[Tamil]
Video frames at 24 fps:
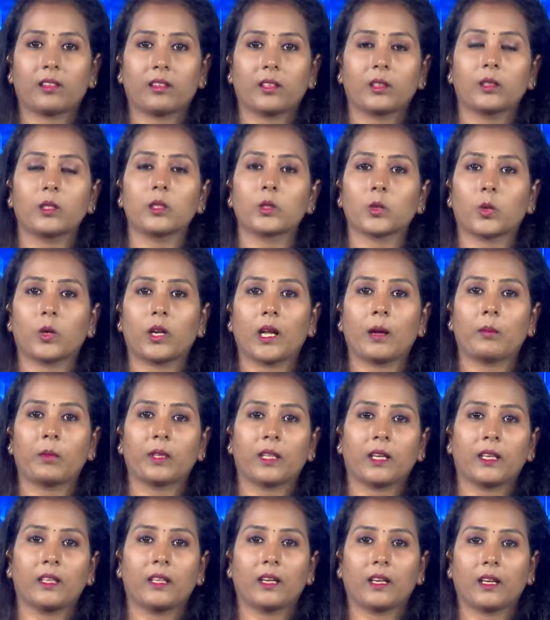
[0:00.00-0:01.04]
வந்து
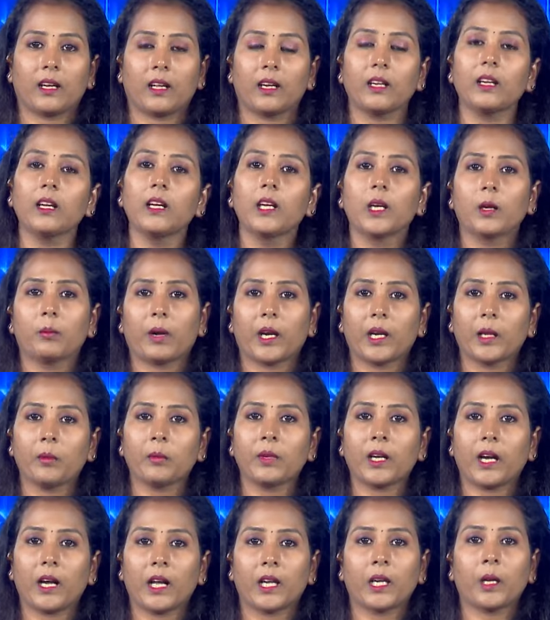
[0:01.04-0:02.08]
சொல்லாமல் தான் இருக்கார்
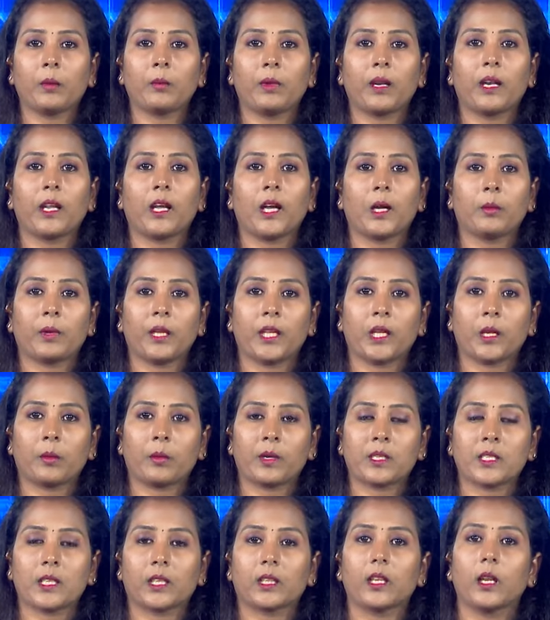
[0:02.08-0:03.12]
பணம் காரணம் இல்லை அப்படிங்கிற
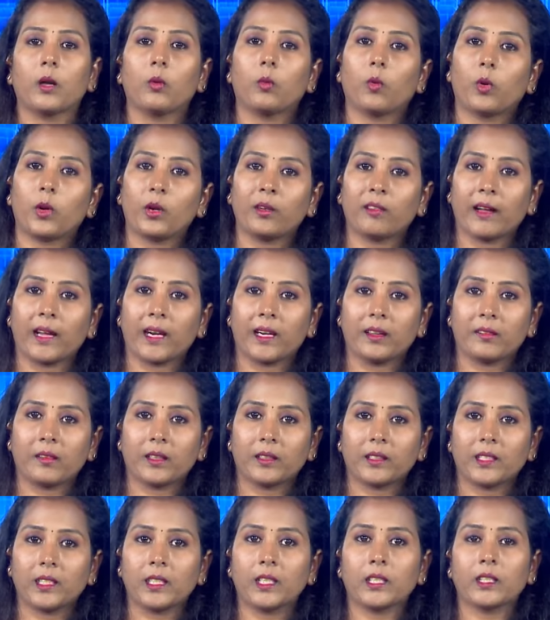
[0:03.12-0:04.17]
பட்சத்தில் ஒருவேளை
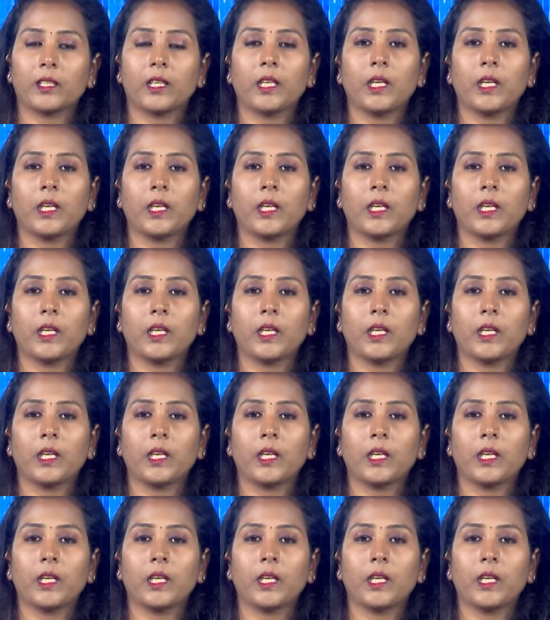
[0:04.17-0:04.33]
வந்து